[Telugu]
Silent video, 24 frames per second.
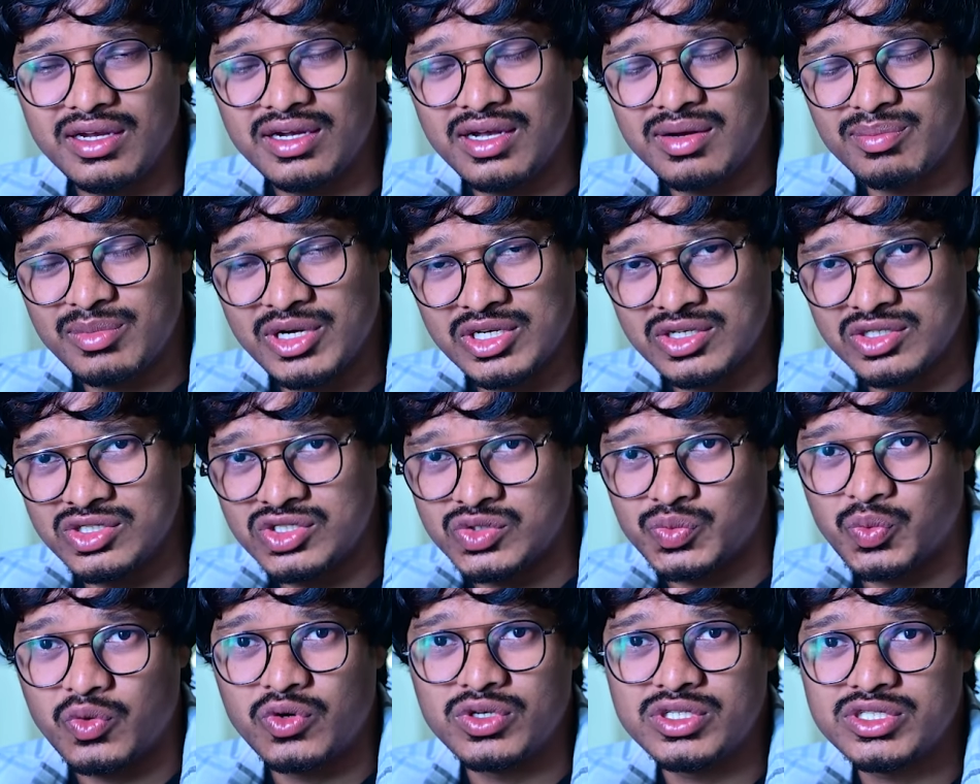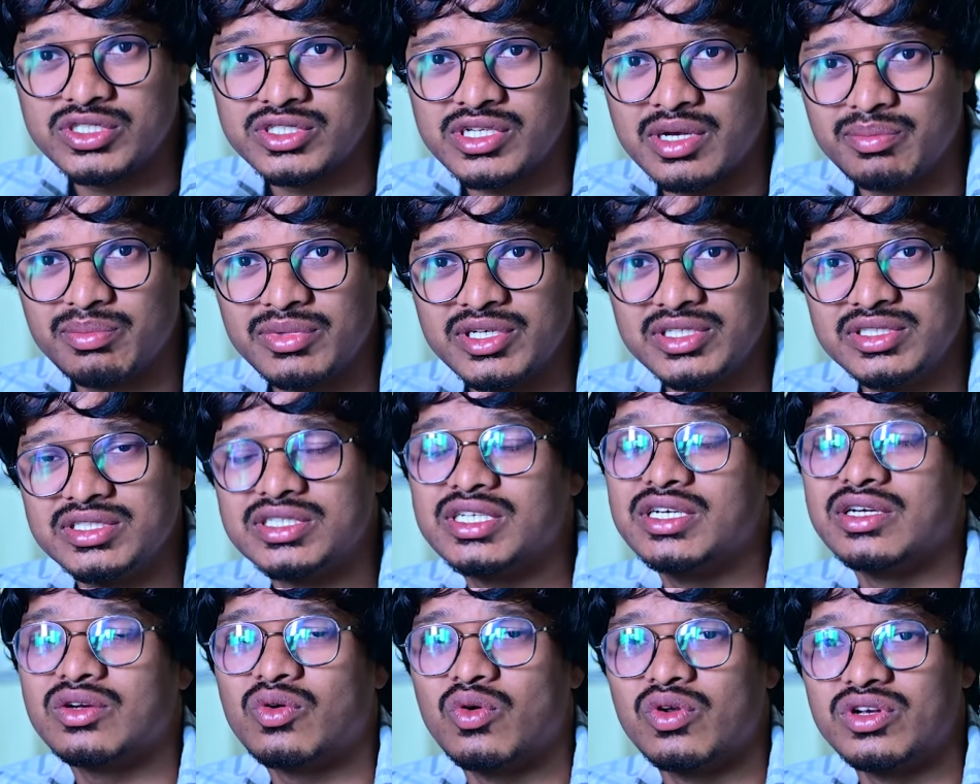ఇంకా మాకు స్పోర్ట్స్కి
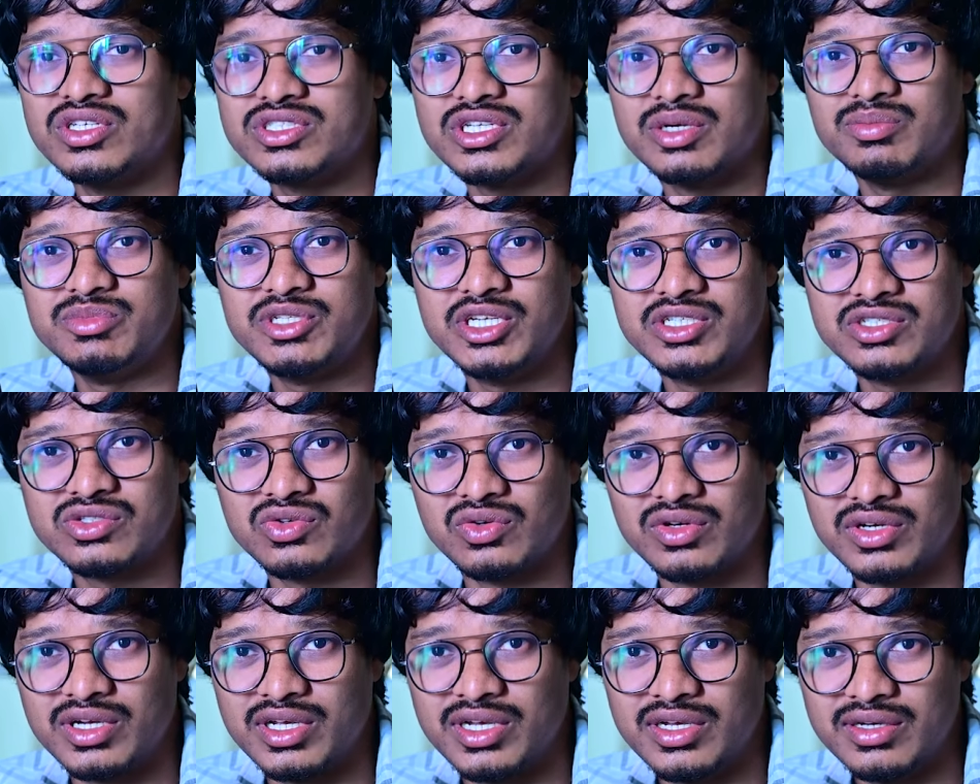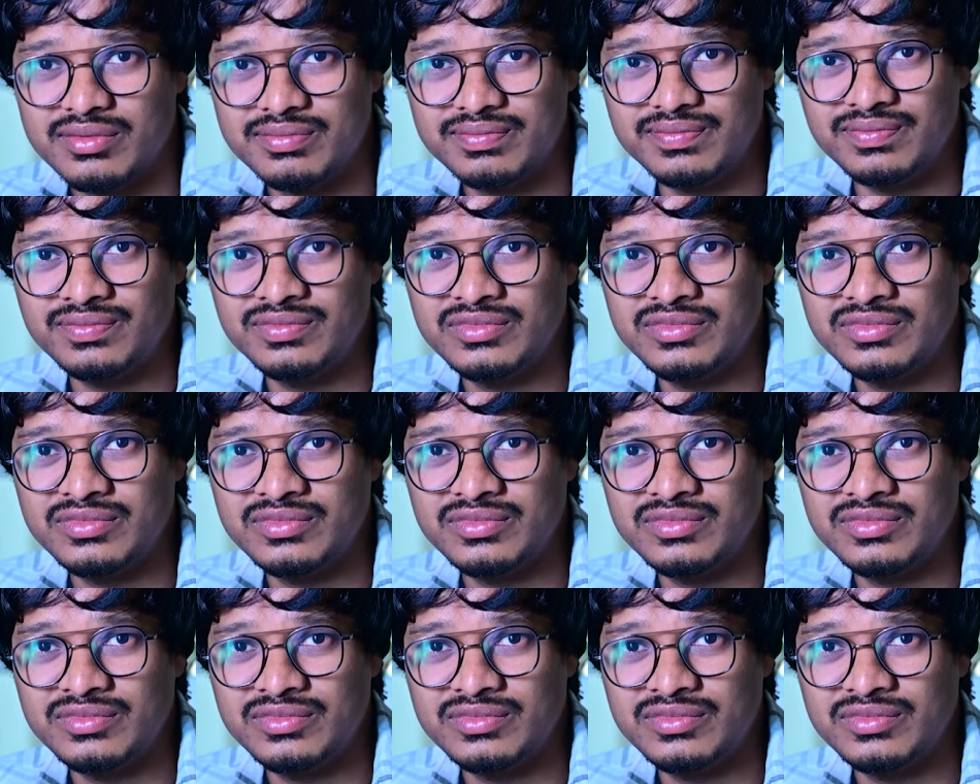సంబంధించి కొన్ని సబ్జెక్ట్స్ ఉంటాయి